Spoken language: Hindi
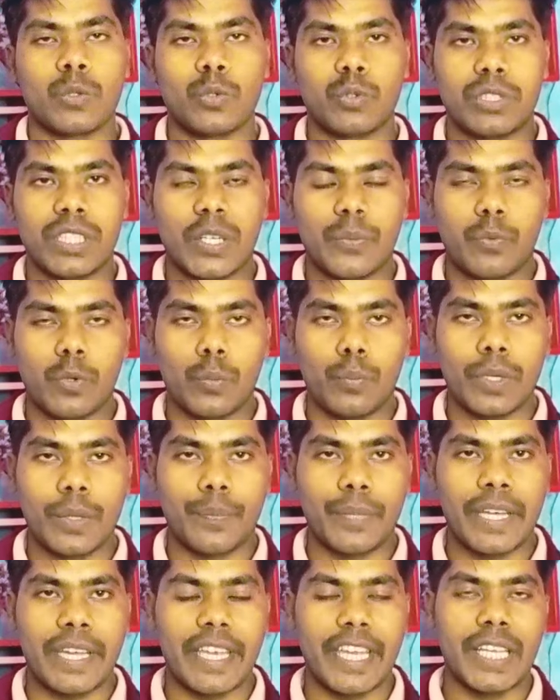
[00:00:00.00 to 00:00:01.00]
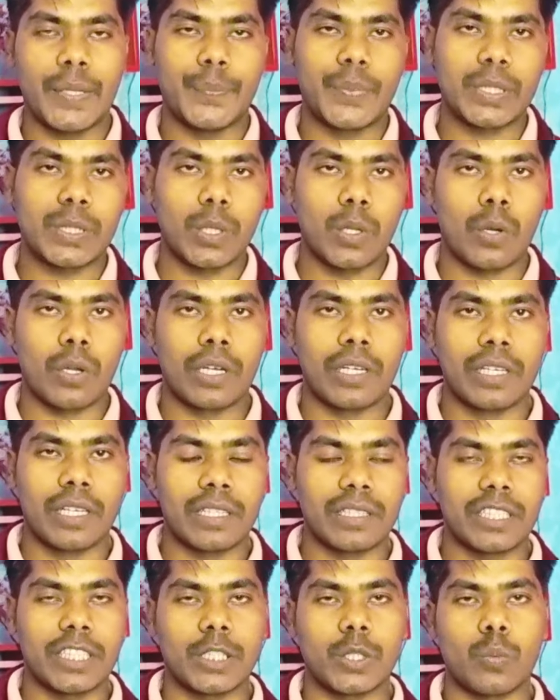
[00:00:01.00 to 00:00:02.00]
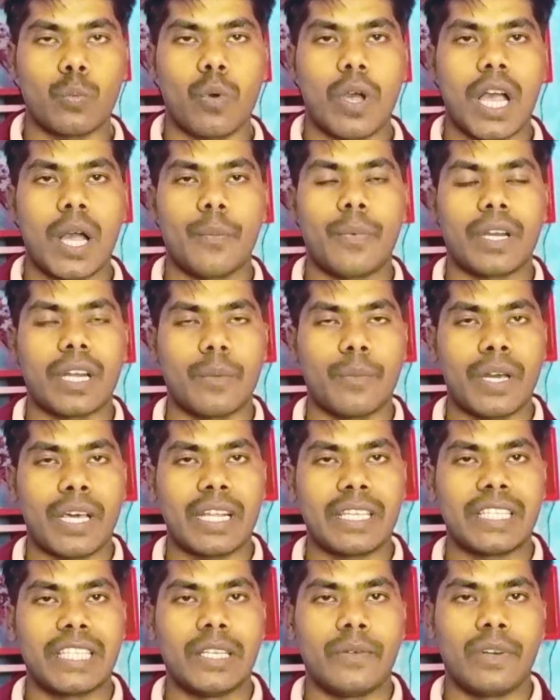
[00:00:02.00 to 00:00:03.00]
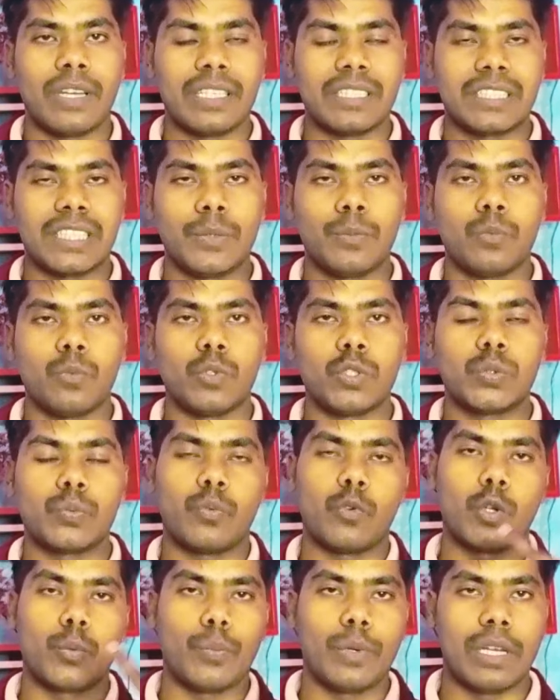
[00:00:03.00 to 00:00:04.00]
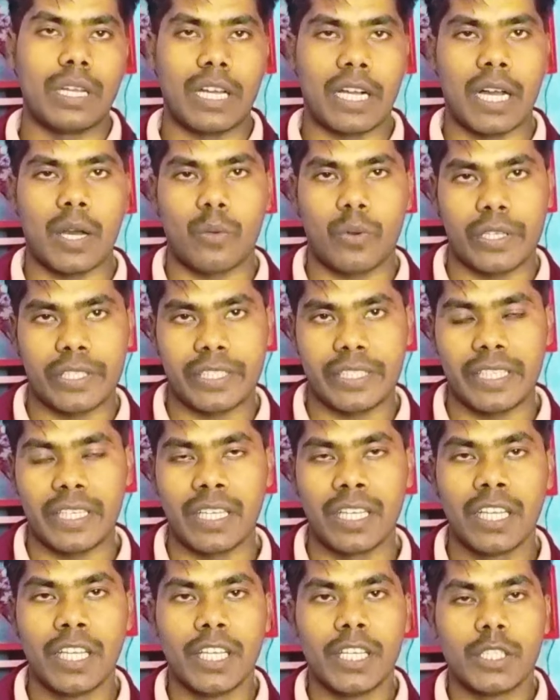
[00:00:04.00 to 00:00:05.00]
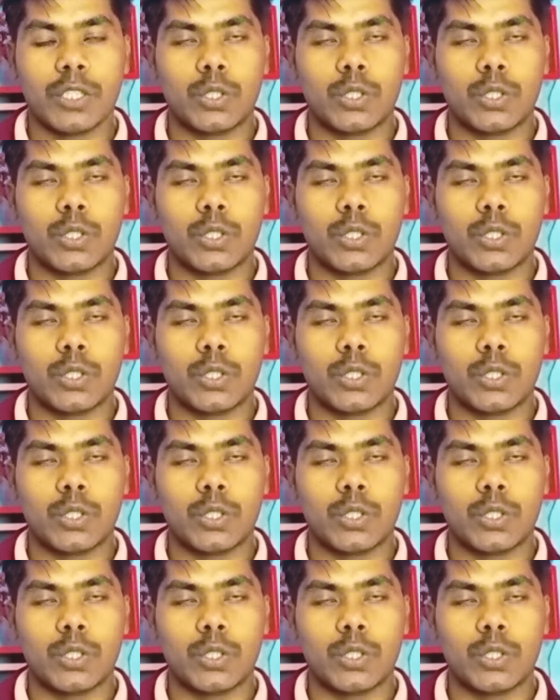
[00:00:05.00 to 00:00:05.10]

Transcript: दूसरे फ़ोन में अपना ए पी लॉग इन करते हैं तो वहाँ पर हमारा ये वाला सिम उस फ़ोन में लगा होना चाहिए